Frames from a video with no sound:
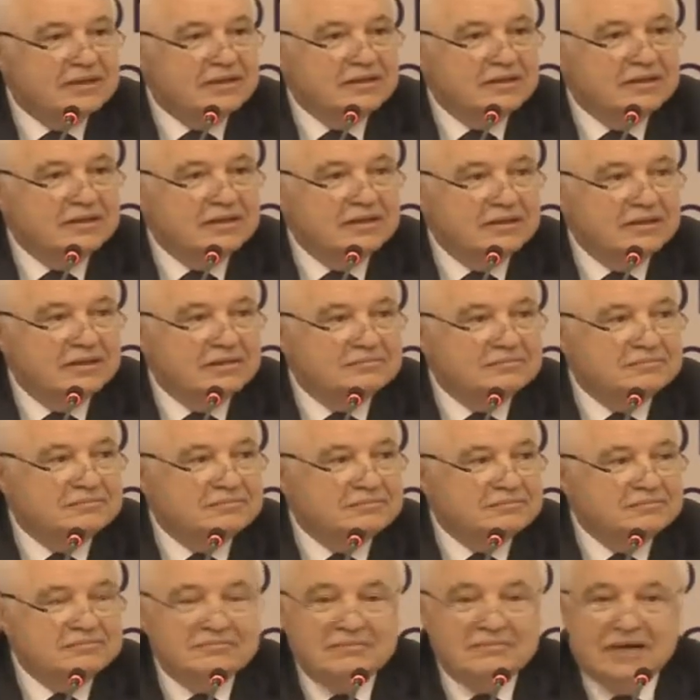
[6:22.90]
آه،
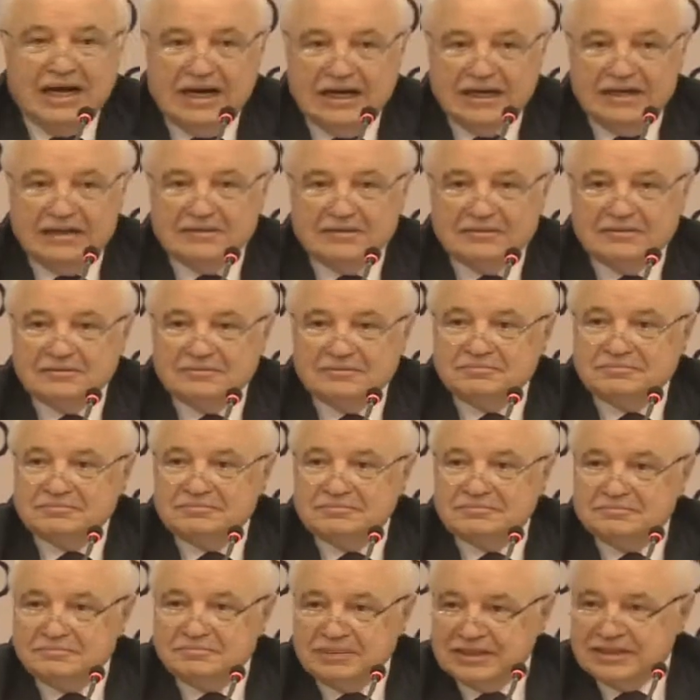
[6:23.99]
مع آه،
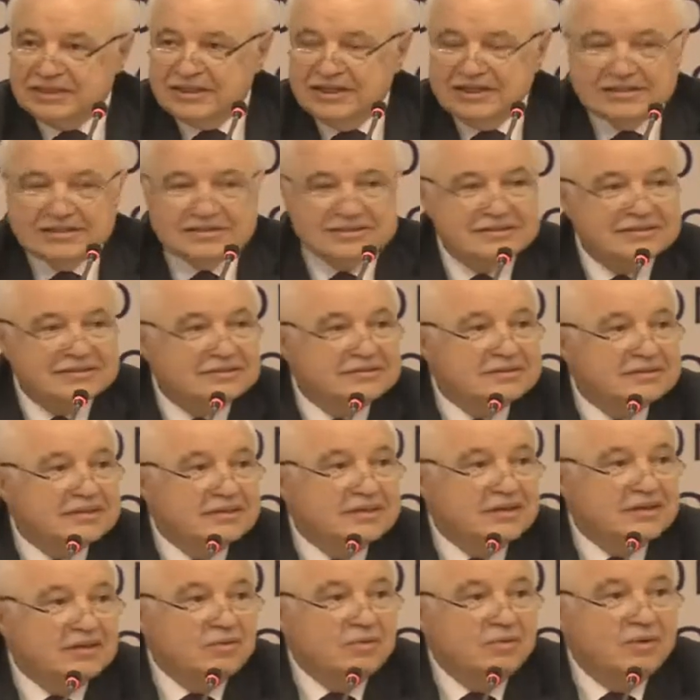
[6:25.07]
بيل جيتس
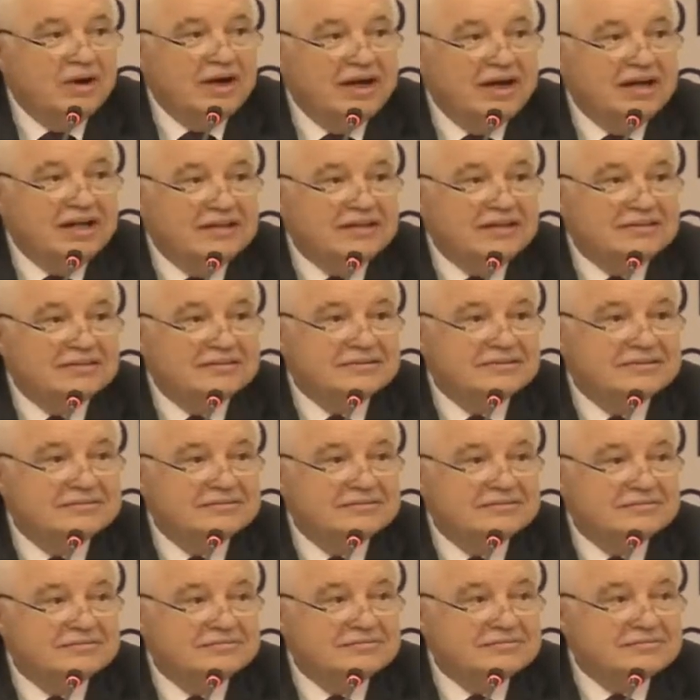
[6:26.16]

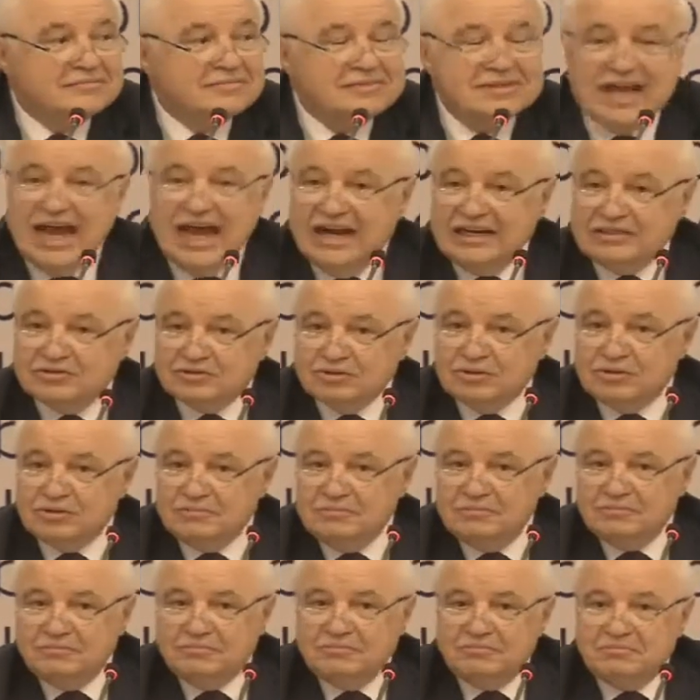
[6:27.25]
وسالته
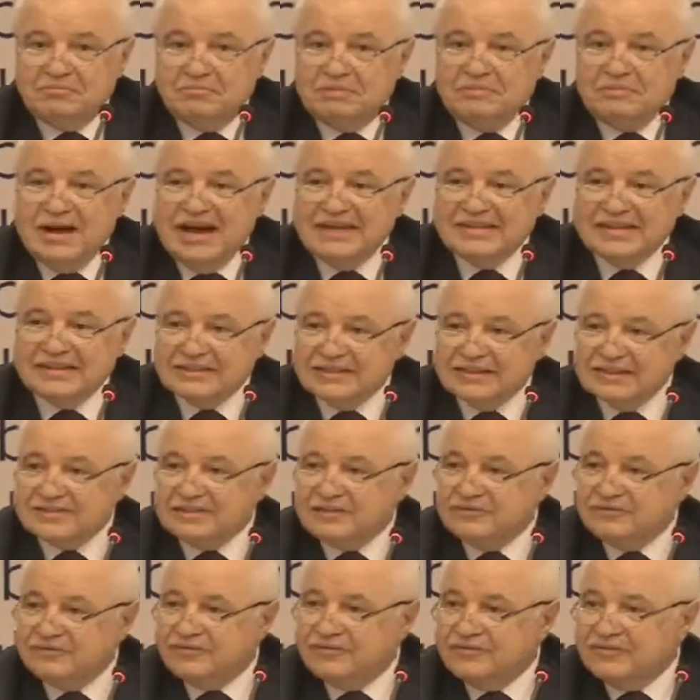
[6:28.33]
بماذا
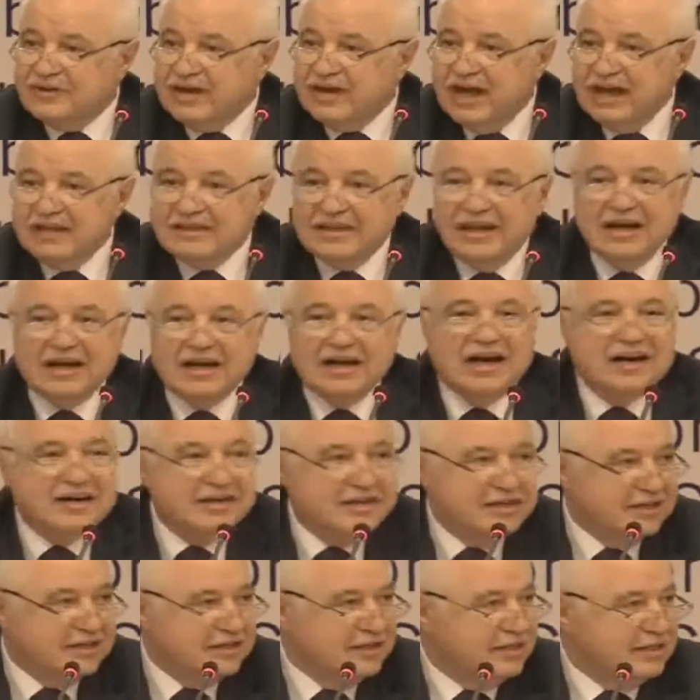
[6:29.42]
تصف هذا
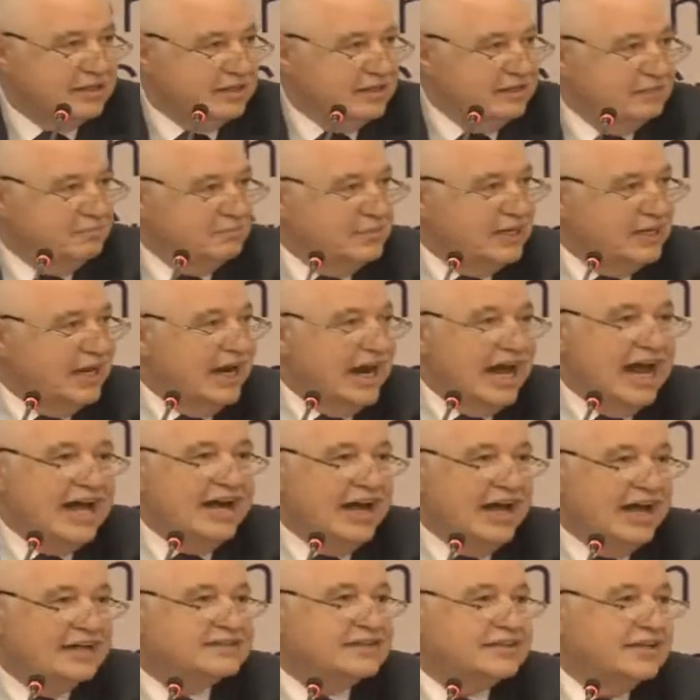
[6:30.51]
القرن من الان
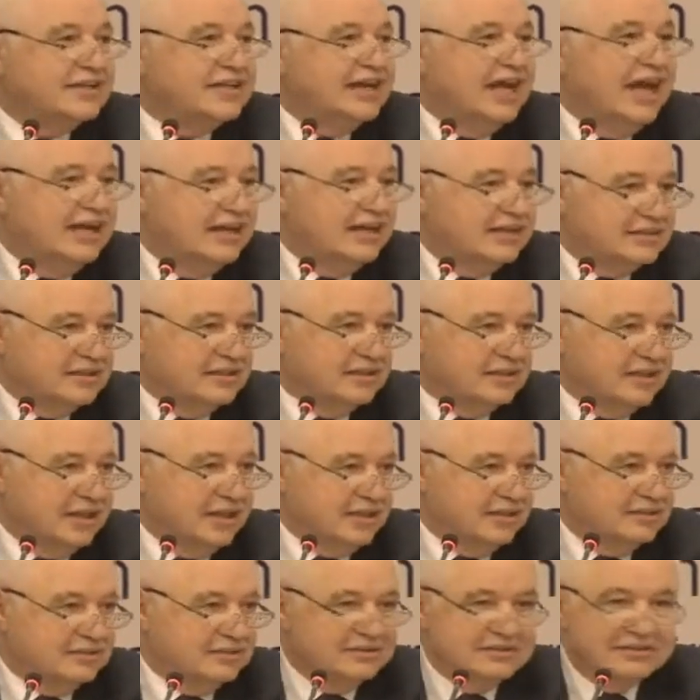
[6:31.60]
حتى نهايه
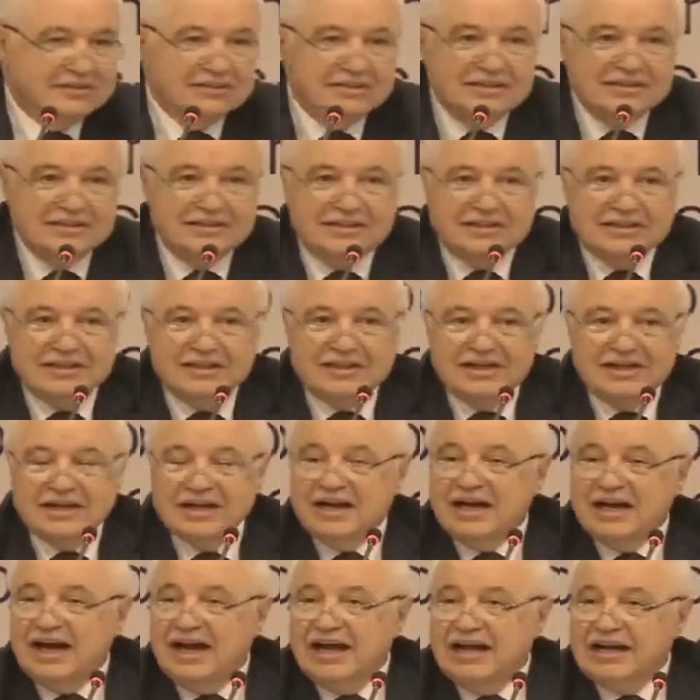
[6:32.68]
القرن
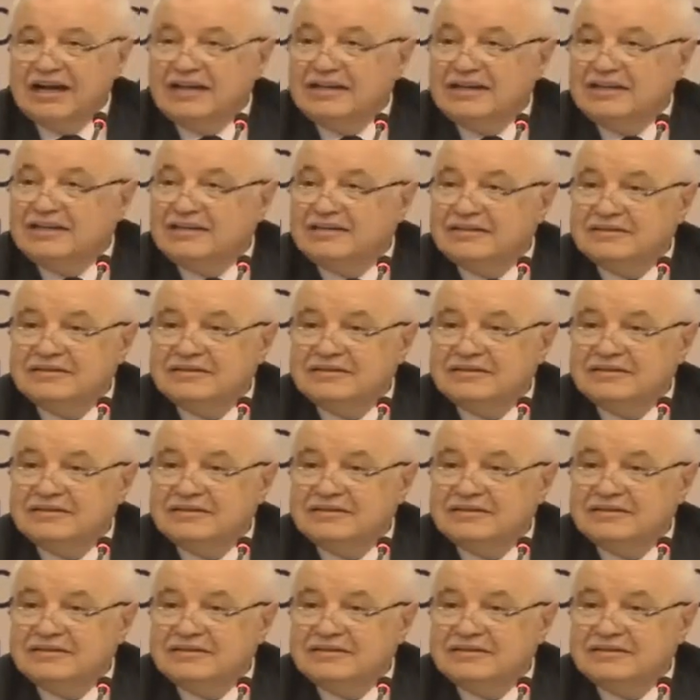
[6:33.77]
قال